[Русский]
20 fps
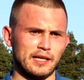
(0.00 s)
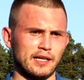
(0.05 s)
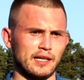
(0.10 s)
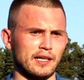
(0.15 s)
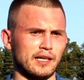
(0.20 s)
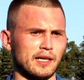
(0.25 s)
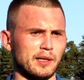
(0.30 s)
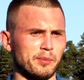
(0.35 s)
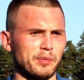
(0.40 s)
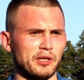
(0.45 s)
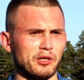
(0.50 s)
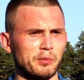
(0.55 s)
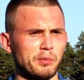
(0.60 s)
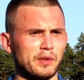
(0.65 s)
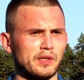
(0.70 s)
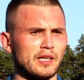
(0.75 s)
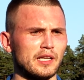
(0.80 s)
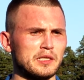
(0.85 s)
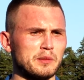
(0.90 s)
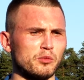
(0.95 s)
Э, первые
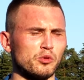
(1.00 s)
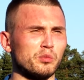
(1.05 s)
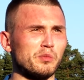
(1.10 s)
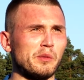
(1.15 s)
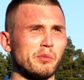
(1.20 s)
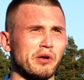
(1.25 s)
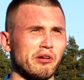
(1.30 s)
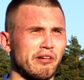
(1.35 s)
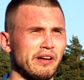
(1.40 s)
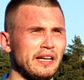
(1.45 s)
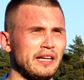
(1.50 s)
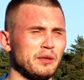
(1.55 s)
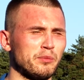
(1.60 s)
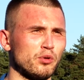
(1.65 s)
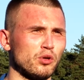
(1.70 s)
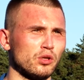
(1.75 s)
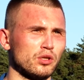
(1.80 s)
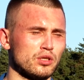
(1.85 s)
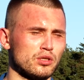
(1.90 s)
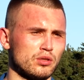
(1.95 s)
15 минут мы провалили
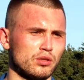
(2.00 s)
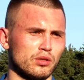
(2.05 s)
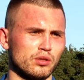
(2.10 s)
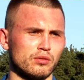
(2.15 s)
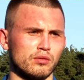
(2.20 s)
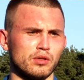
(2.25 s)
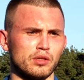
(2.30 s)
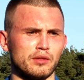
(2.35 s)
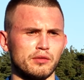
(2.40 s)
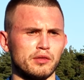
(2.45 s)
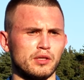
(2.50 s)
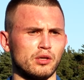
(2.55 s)
полностью, вот.